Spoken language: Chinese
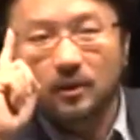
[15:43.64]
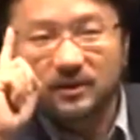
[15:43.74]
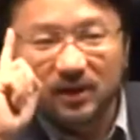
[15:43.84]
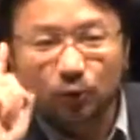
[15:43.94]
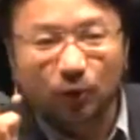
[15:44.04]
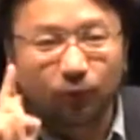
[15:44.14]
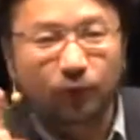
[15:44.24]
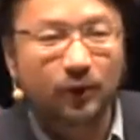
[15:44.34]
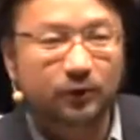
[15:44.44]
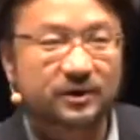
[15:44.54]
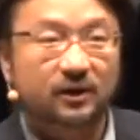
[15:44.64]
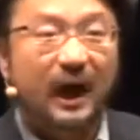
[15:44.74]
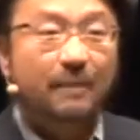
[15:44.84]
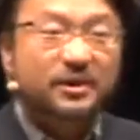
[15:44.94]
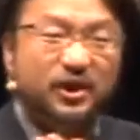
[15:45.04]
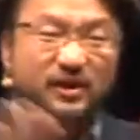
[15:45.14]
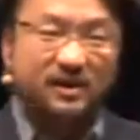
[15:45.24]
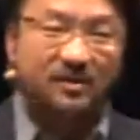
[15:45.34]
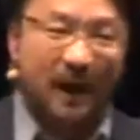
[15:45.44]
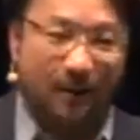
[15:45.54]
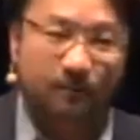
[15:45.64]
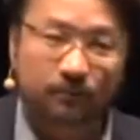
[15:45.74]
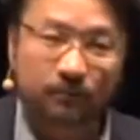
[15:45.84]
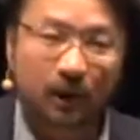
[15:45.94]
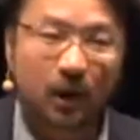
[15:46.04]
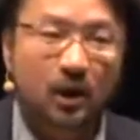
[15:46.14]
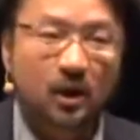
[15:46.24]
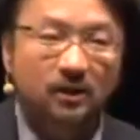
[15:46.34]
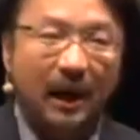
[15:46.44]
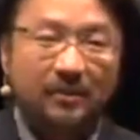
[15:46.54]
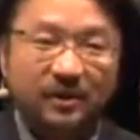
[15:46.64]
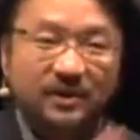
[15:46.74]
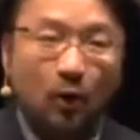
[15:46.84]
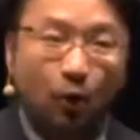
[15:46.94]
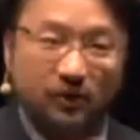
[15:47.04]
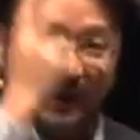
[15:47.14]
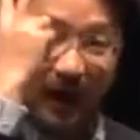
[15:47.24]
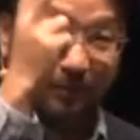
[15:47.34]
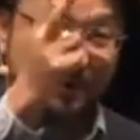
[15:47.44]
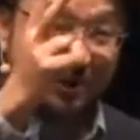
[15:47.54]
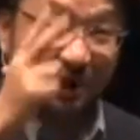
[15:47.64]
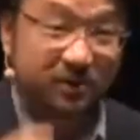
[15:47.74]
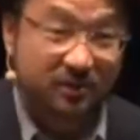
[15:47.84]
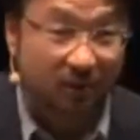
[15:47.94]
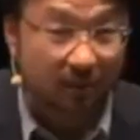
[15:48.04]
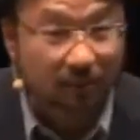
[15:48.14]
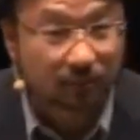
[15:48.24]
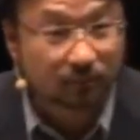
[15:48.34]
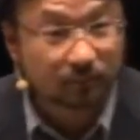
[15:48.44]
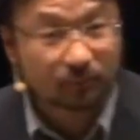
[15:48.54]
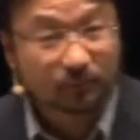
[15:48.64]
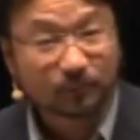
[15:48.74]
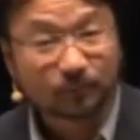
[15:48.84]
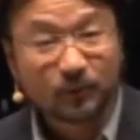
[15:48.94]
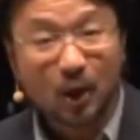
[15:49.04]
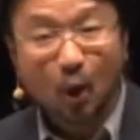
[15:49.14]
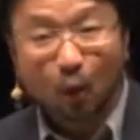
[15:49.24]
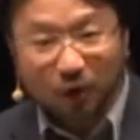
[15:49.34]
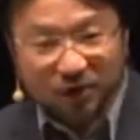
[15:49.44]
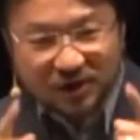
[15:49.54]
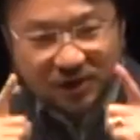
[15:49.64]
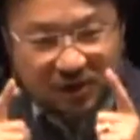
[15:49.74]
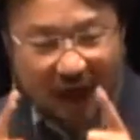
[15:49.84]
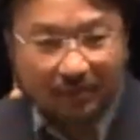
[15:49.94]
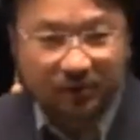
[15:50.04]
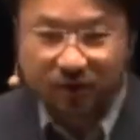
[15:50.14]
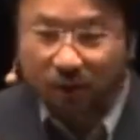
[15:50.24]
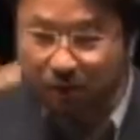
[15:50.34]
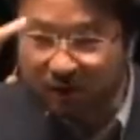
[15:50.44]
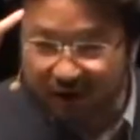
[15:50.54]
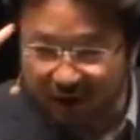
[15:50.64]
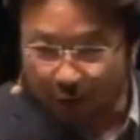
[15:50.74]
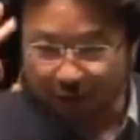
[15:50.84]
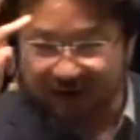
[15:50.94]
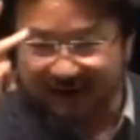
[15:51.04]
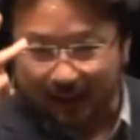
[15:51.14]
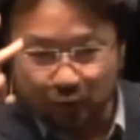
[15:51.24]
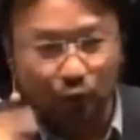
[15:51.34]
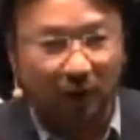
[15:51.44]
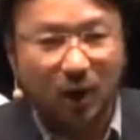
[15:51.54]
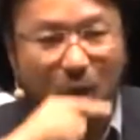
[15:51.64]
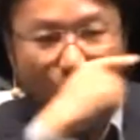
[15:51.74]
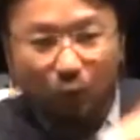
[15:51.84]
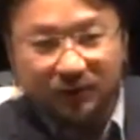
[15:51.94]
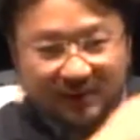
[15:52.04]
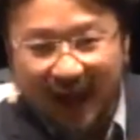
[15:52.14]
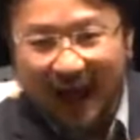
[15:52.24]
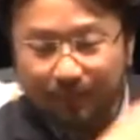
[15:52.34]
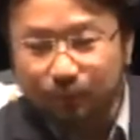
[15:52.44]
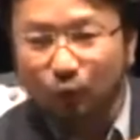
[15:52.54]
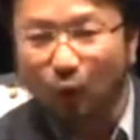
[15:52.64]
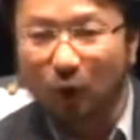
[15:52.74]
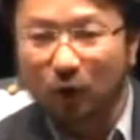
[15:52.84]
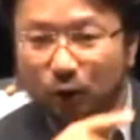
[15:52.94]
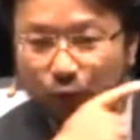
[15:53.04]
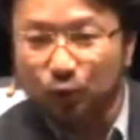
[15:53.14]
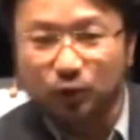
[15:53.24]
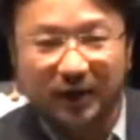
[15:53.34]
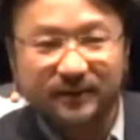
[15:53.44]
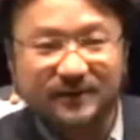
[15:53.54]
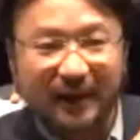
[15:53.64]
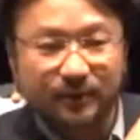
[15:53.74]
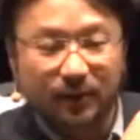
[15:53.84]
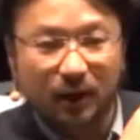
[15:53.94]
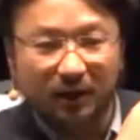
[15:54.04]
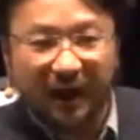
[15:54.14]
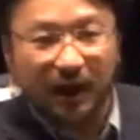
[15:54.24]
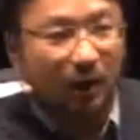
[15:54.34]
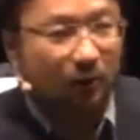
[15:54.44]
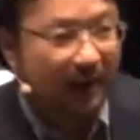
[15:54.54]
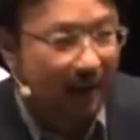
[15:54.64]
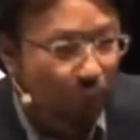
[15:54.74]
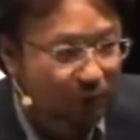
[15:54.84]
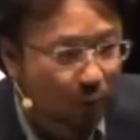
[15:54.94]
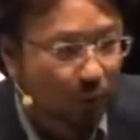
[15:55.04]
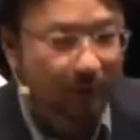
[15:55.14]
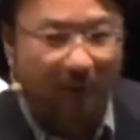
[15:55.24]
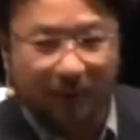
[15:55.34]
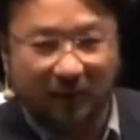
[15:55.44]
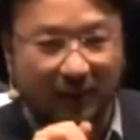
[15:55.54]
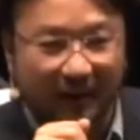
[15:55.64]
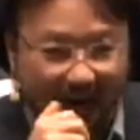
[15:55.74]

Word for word: 这对夫妇很有意思，他们一生呢，他们的生活是两个皮箱，你知道吗？我认识他们的时候是六十三岁，我差不多去年在那个 KL 开国际会议碰到他们